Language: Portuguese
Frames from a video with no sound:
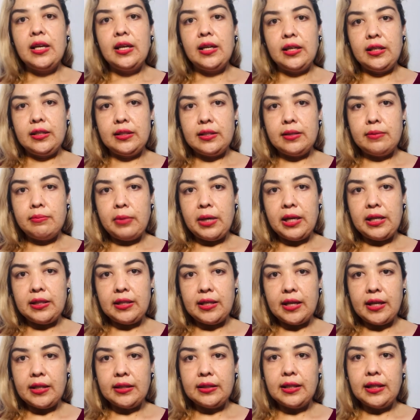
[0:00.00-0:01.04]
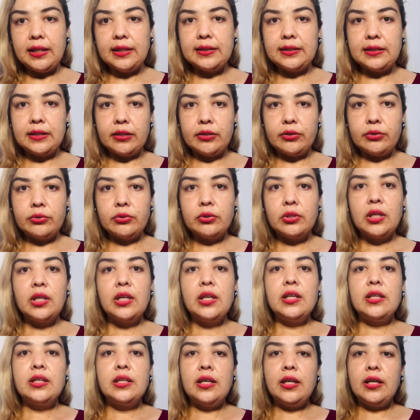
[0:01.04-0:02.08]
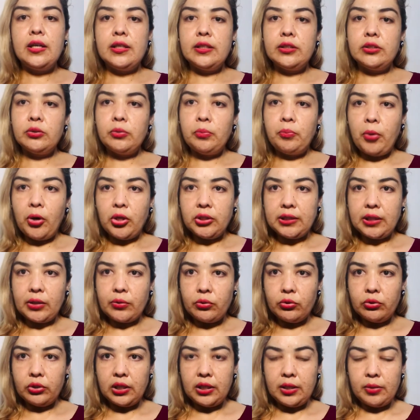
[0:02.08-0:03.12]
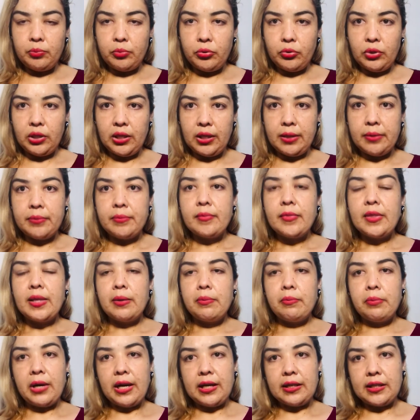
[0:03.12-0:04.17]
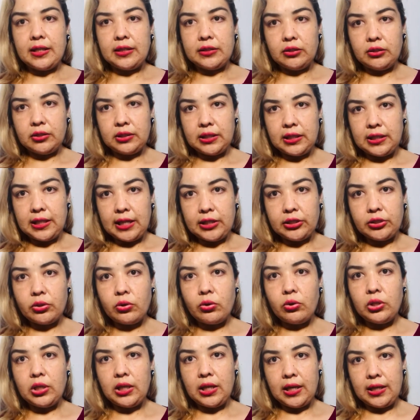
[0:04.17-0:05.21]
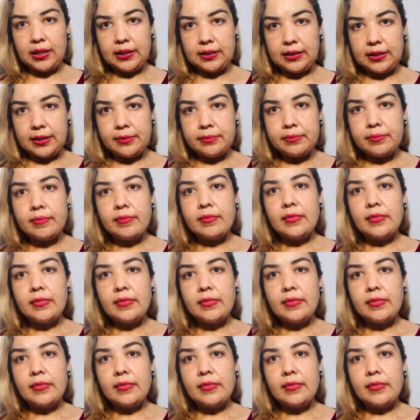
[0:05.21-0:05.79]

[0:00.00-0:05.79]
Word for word: e também tem a intenção que isso possa contribuir para que a sociedade conheça